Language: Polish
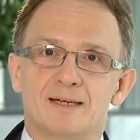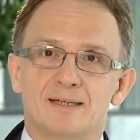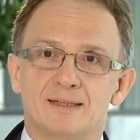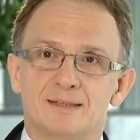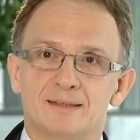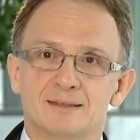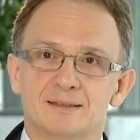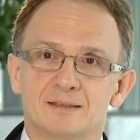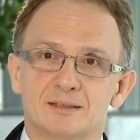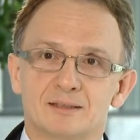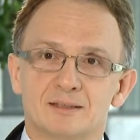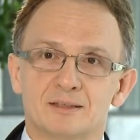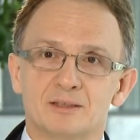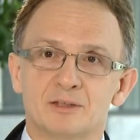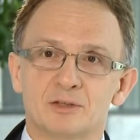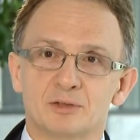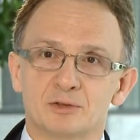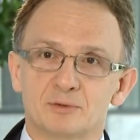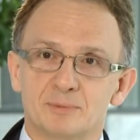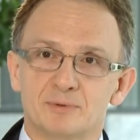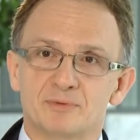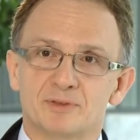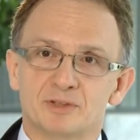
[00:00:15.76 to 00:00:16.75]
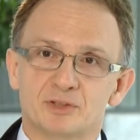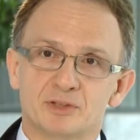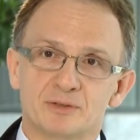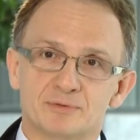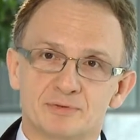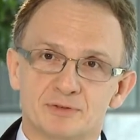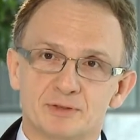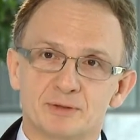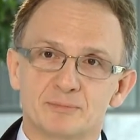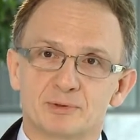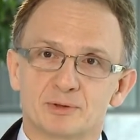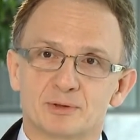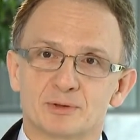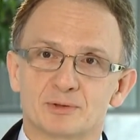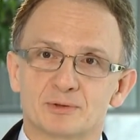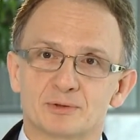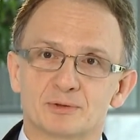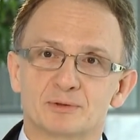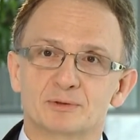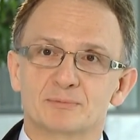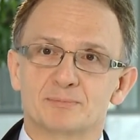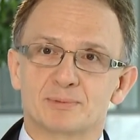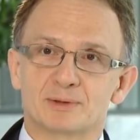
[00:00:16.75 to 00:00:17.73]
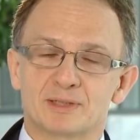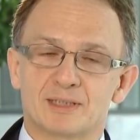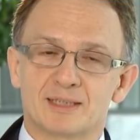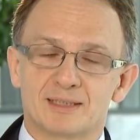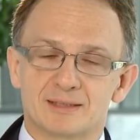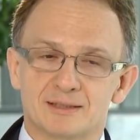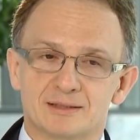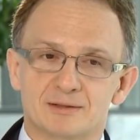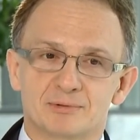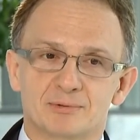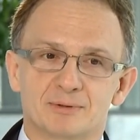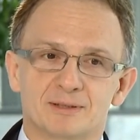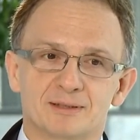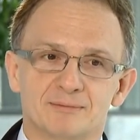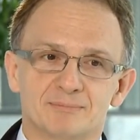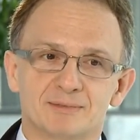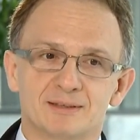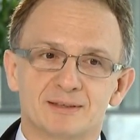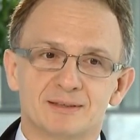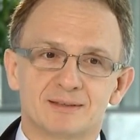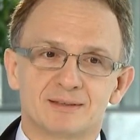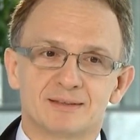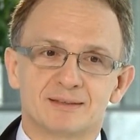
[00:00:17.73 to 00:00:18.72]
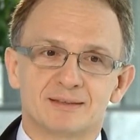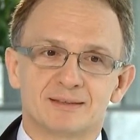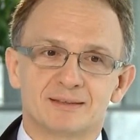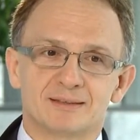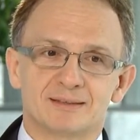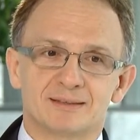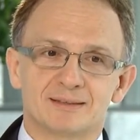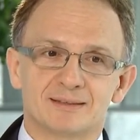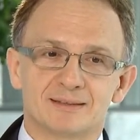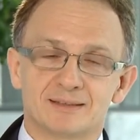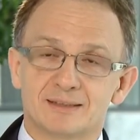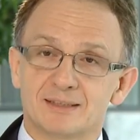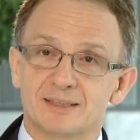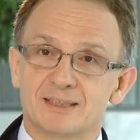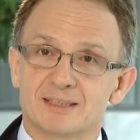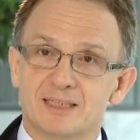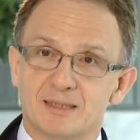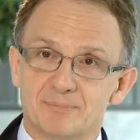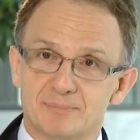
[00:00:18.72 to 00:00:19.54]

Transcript: e, i odbywa się w tym roku pod hasłem Rynek